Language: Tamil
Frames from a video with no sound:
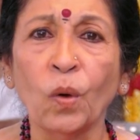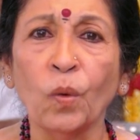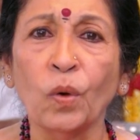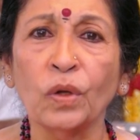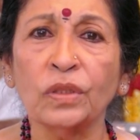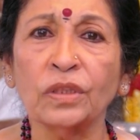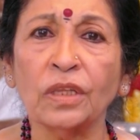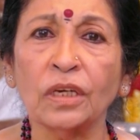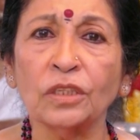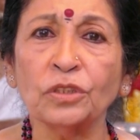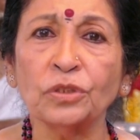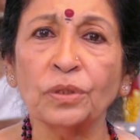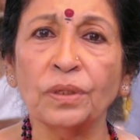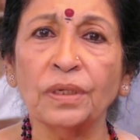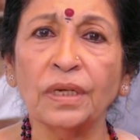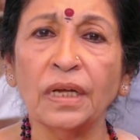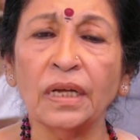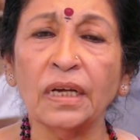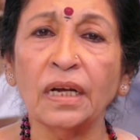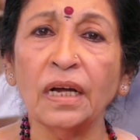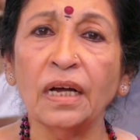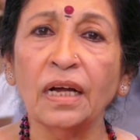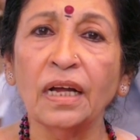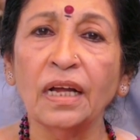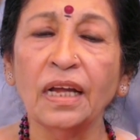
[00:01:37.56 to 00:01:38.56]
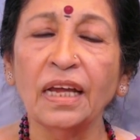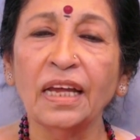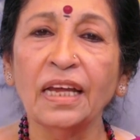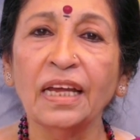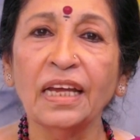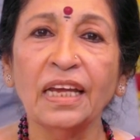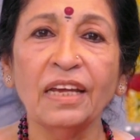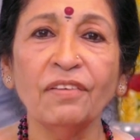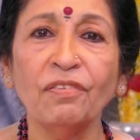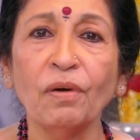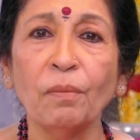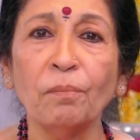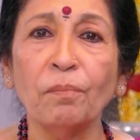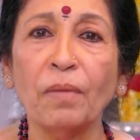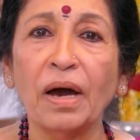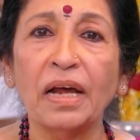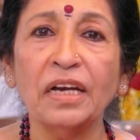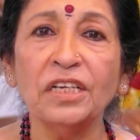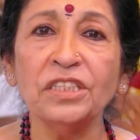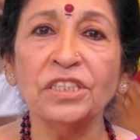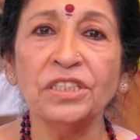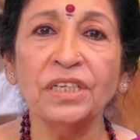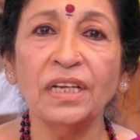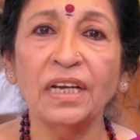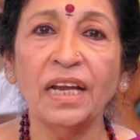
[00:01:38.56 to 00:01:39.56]
ஒருத்தர் சொன்னாராம் இவன்
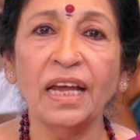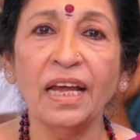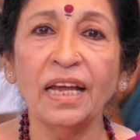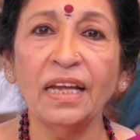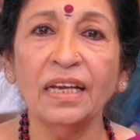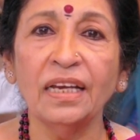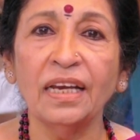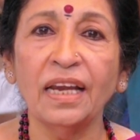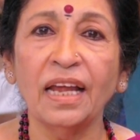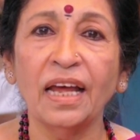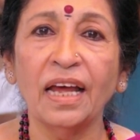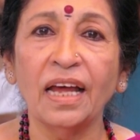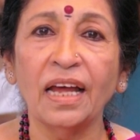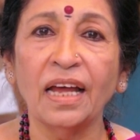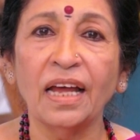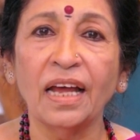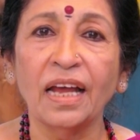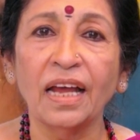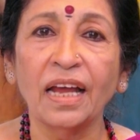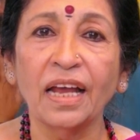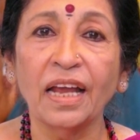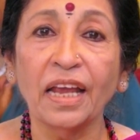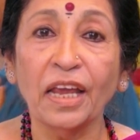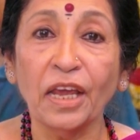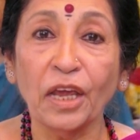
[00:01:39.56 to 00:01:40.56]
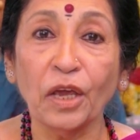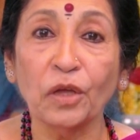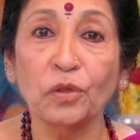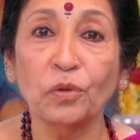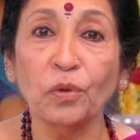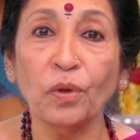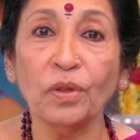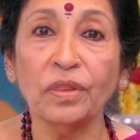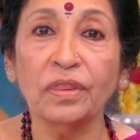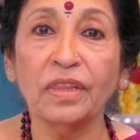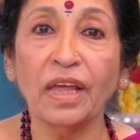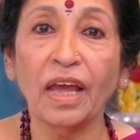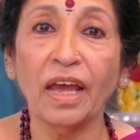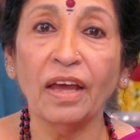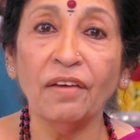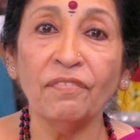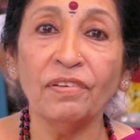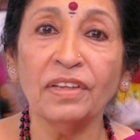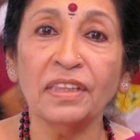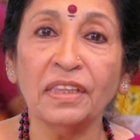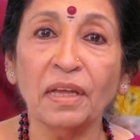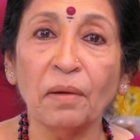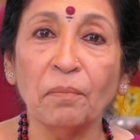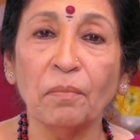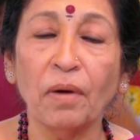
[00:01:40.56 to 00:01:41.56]
மனுஷனே இல்லை ஏதோ
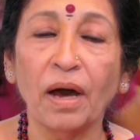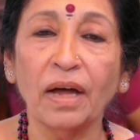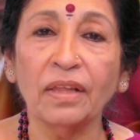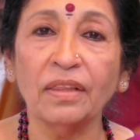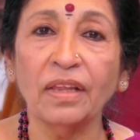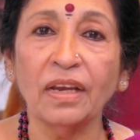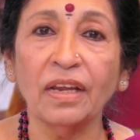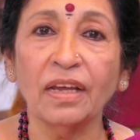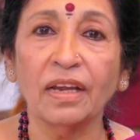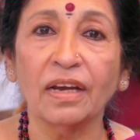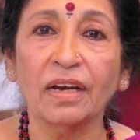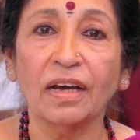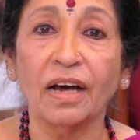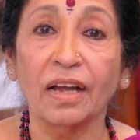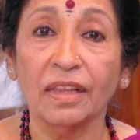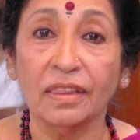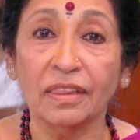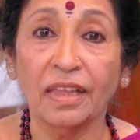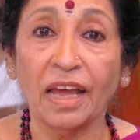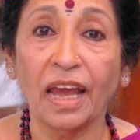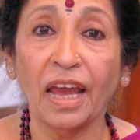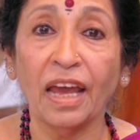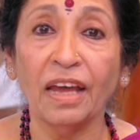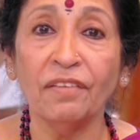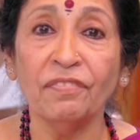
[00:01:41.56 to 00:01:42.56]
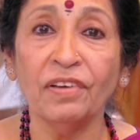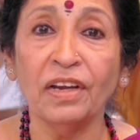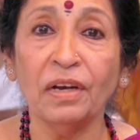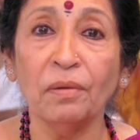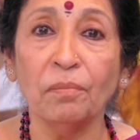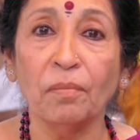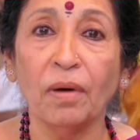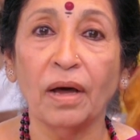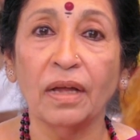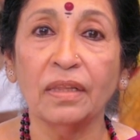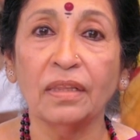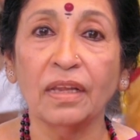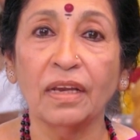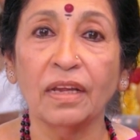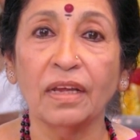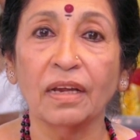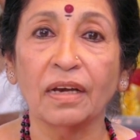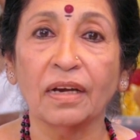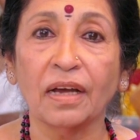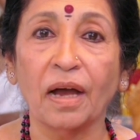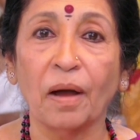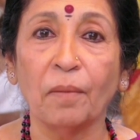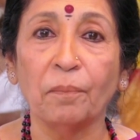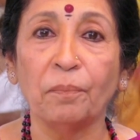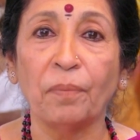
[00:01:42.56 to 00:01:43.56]
தேவத்தை மாதிரி இருக்கான் தேவன் மாதிரி
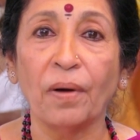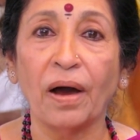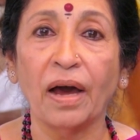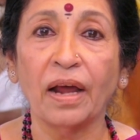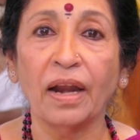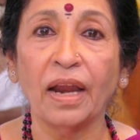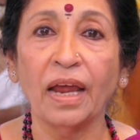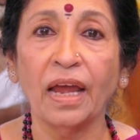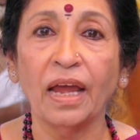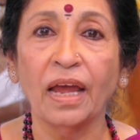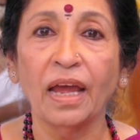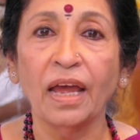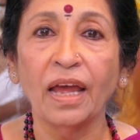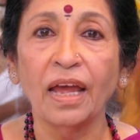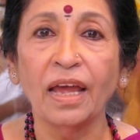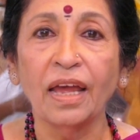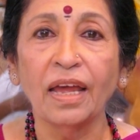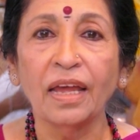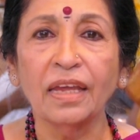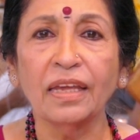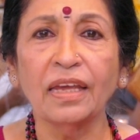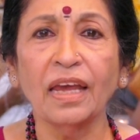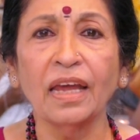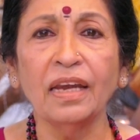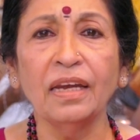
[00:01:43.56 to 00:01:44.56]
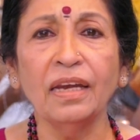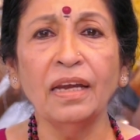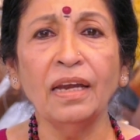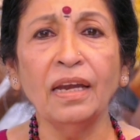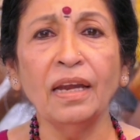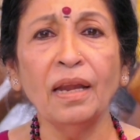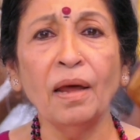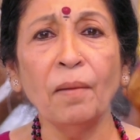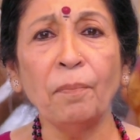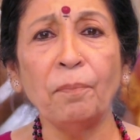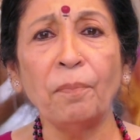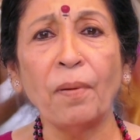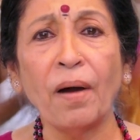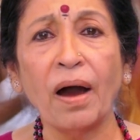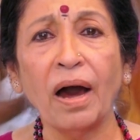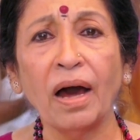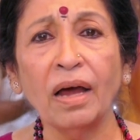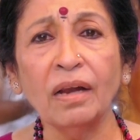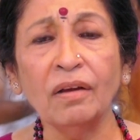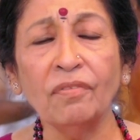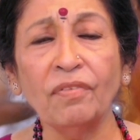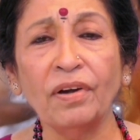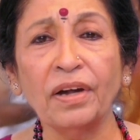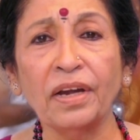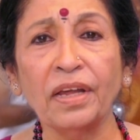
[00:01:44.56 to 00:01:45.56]
இருக்கான் பாரு என்ன
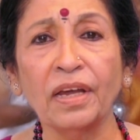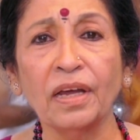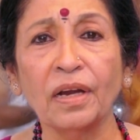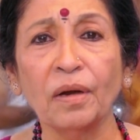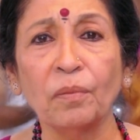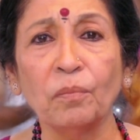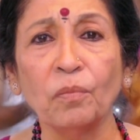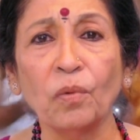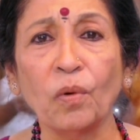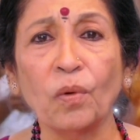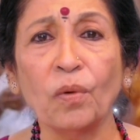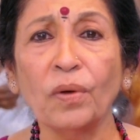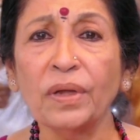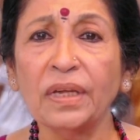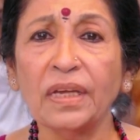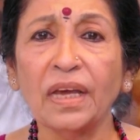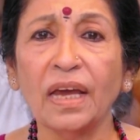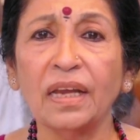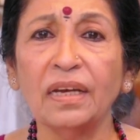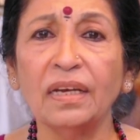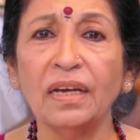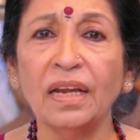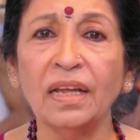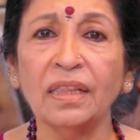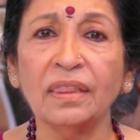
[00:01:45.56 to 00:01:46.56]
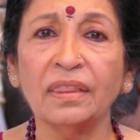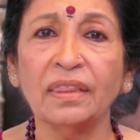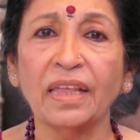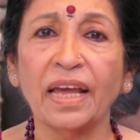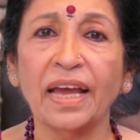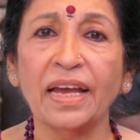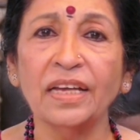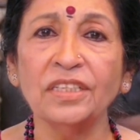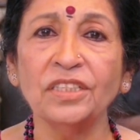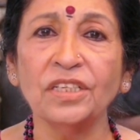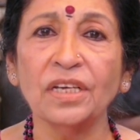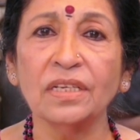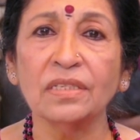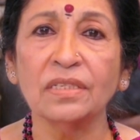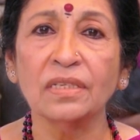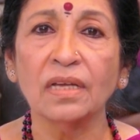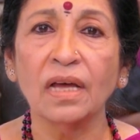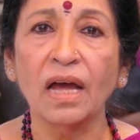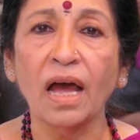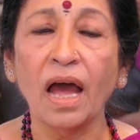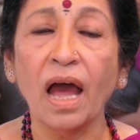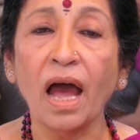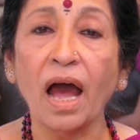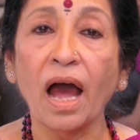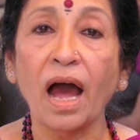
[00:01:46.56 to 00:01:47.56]
பால் வடியிற முகம் என்ன தேஜஸ்
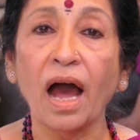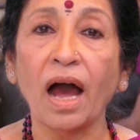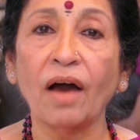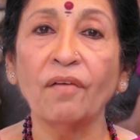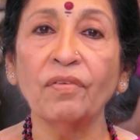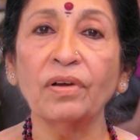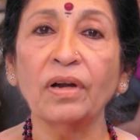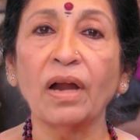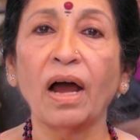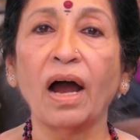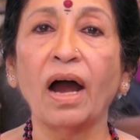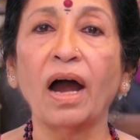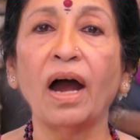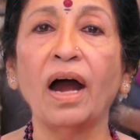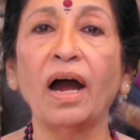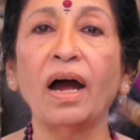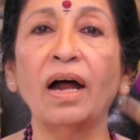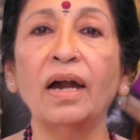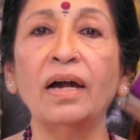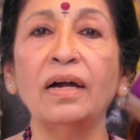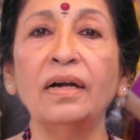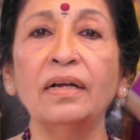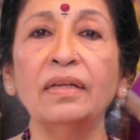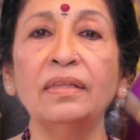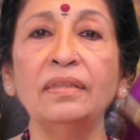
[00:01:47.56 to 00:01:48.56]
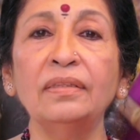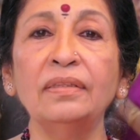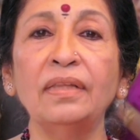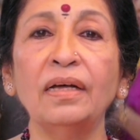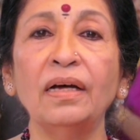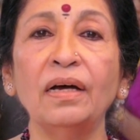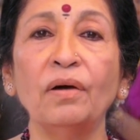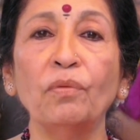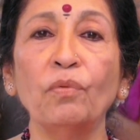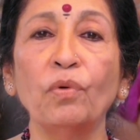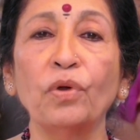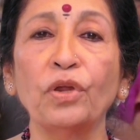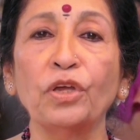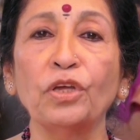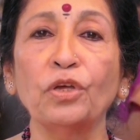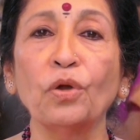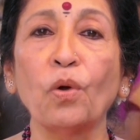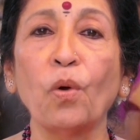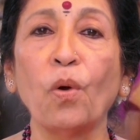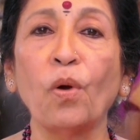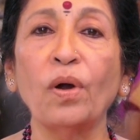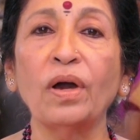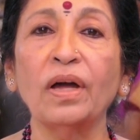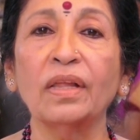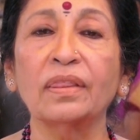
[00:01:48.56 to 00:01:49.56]
அவன் ஆழ்ந்த ஒரு
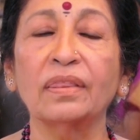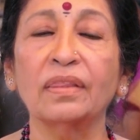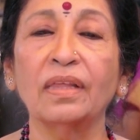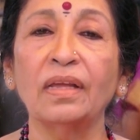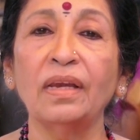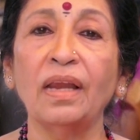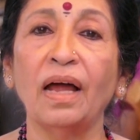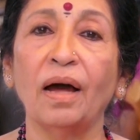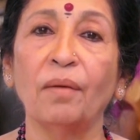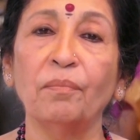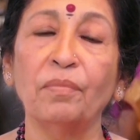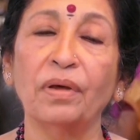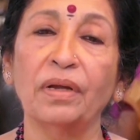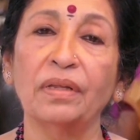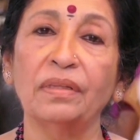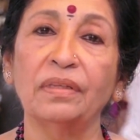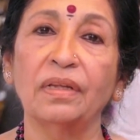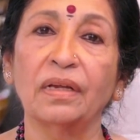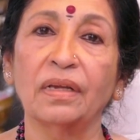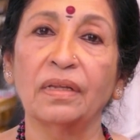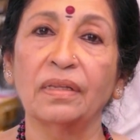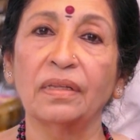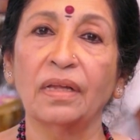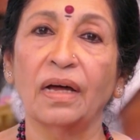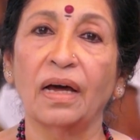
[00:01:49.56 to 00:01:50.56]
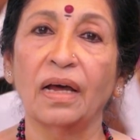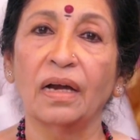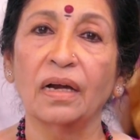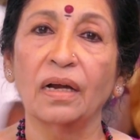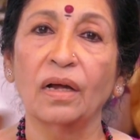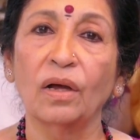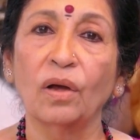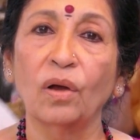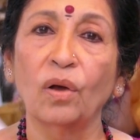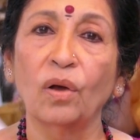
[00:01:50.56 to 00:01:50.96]
யோகத்தில் அமர்ந்திருந்தார்